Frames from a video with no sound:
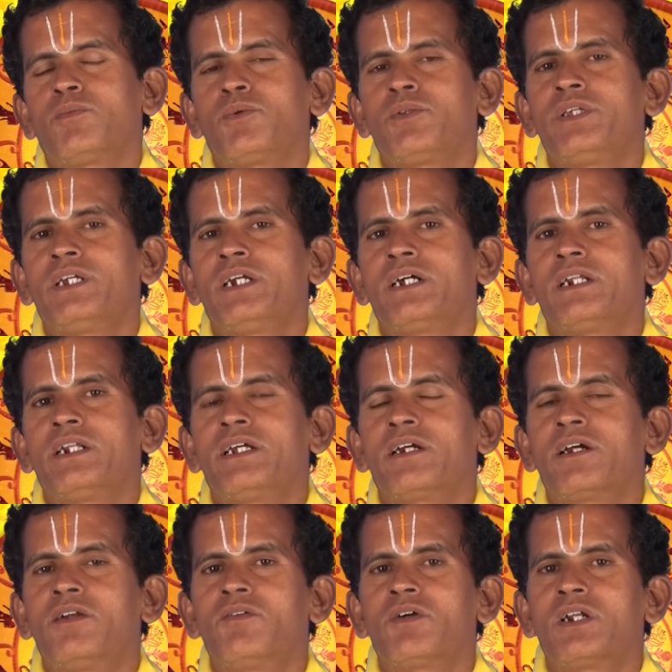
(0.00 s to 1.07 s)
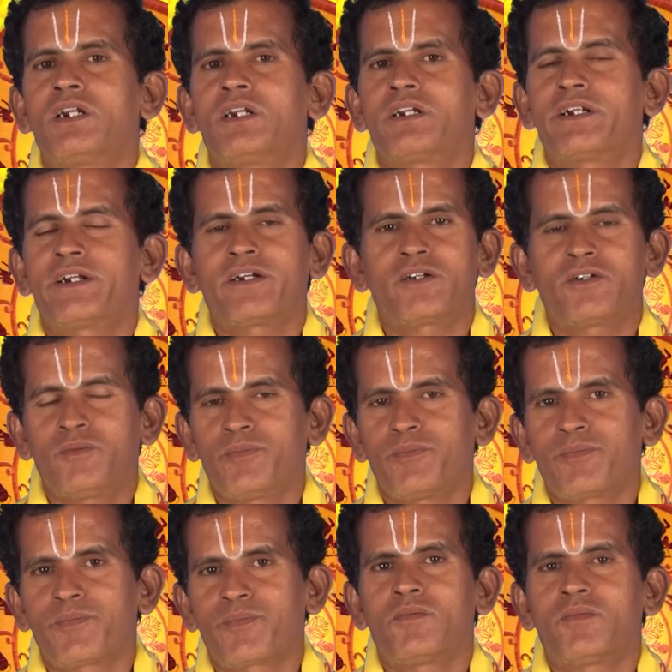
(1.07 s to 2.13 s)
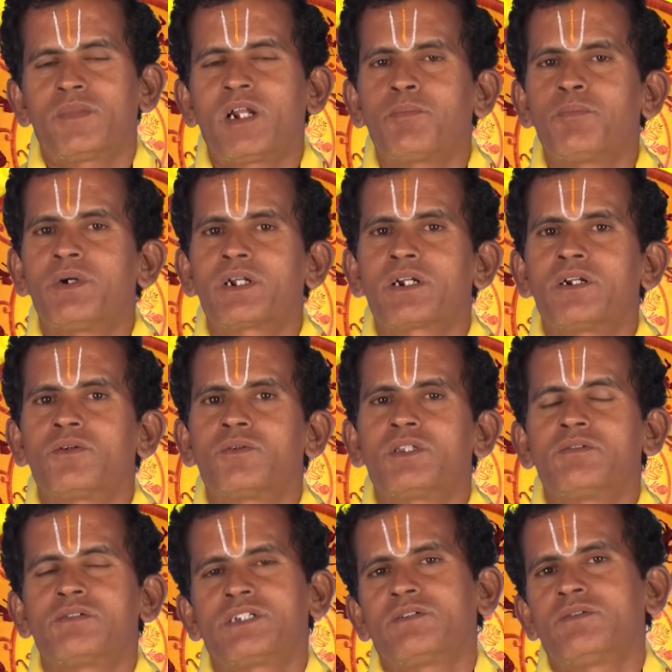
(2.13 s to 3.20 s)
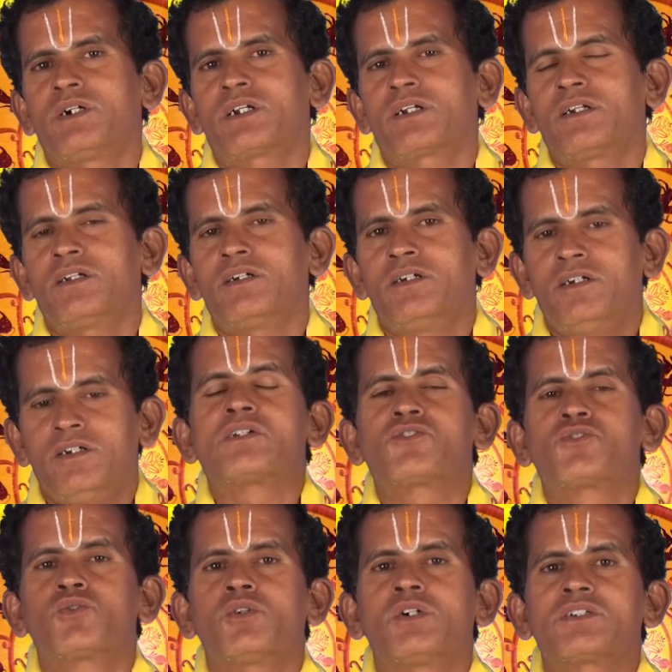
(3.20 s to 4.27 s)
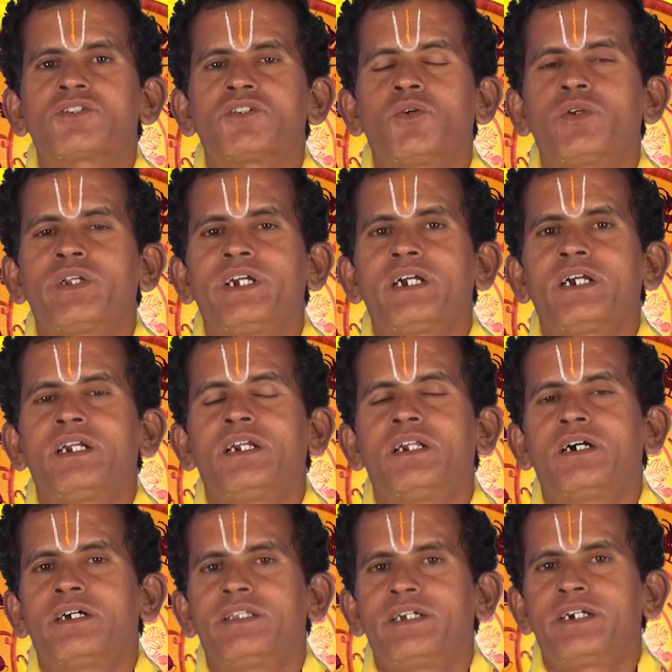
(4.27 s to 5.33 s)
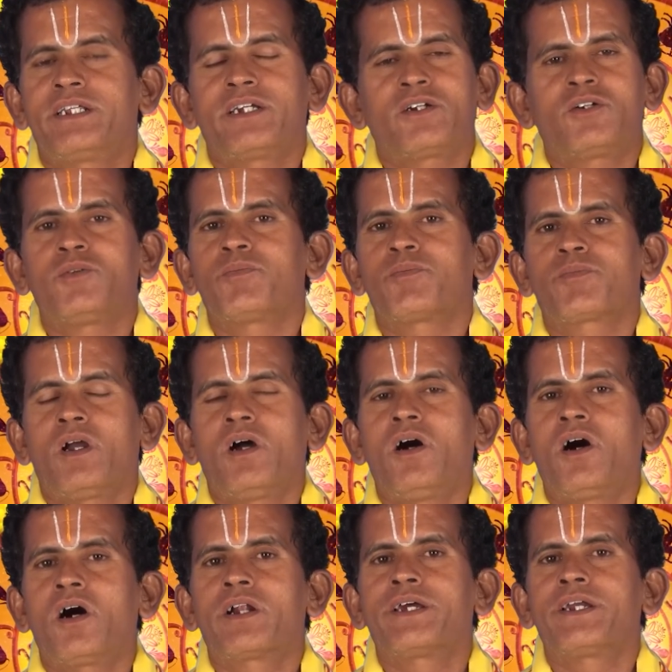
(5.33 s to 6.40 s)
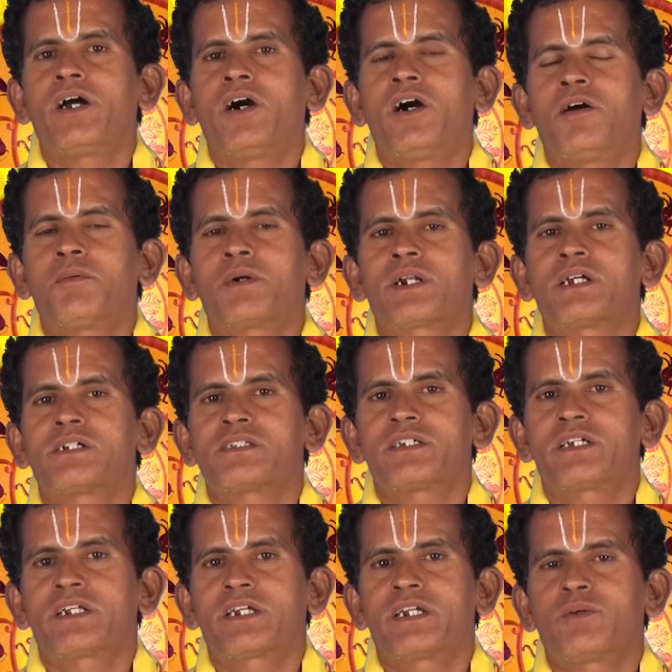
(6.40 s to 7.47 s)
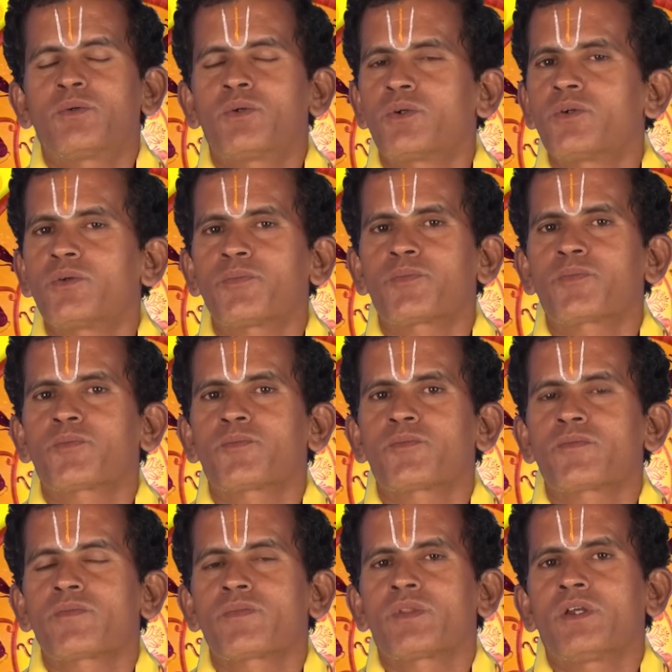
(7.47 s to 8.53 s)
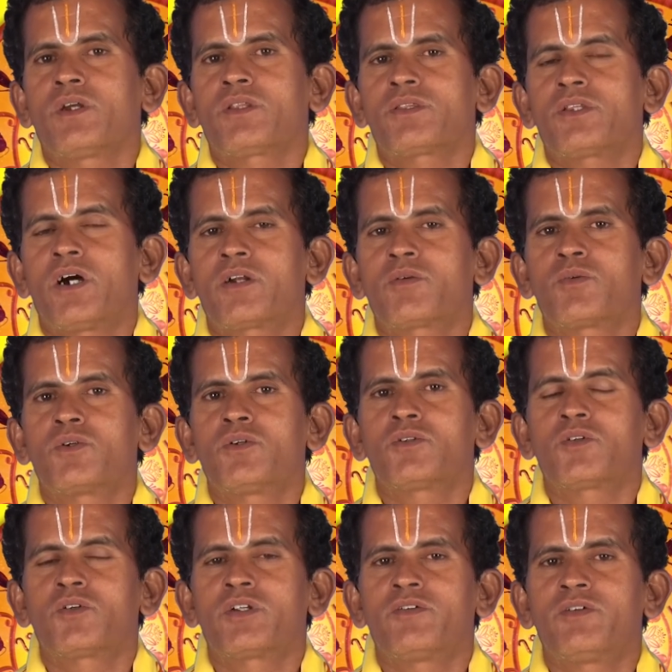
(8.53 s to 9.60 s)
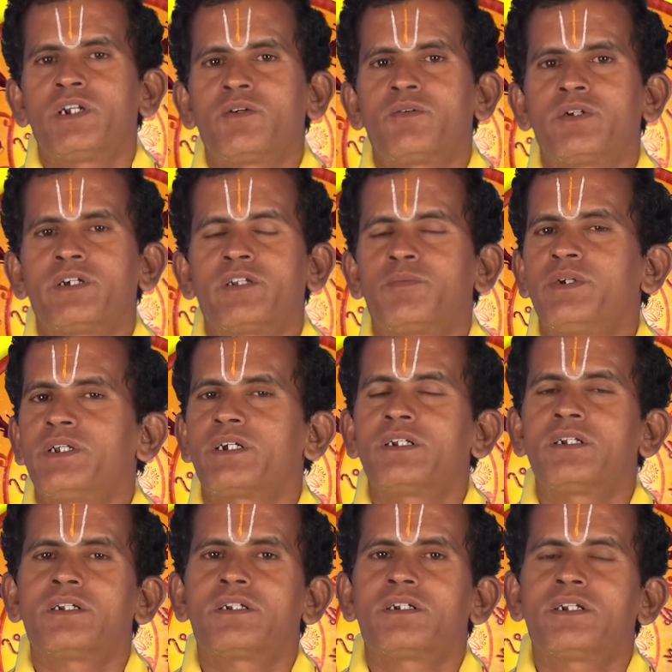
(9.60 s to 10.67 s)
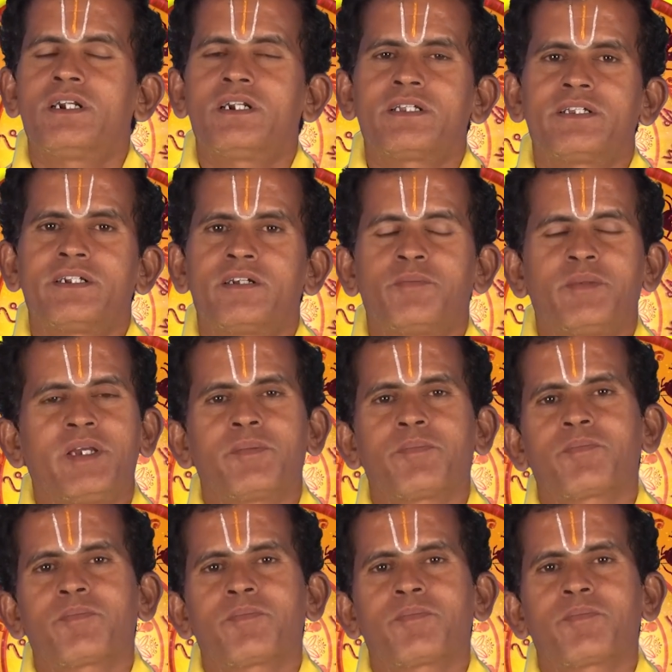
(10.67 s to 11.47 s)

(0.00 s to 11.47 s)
புதிய நிகழ்வுகள் நடக்கும் நண்பர்கள் உதவி செய்வார்கள் சுக சௌரியங்கள் அதிகரிக்கும் ஆடை ஆபரண சேர்க்கை உண்டு தான் உண்டு தொண்டை வேலை உண்டு இருப்பீர்கள் நல்ல தினமே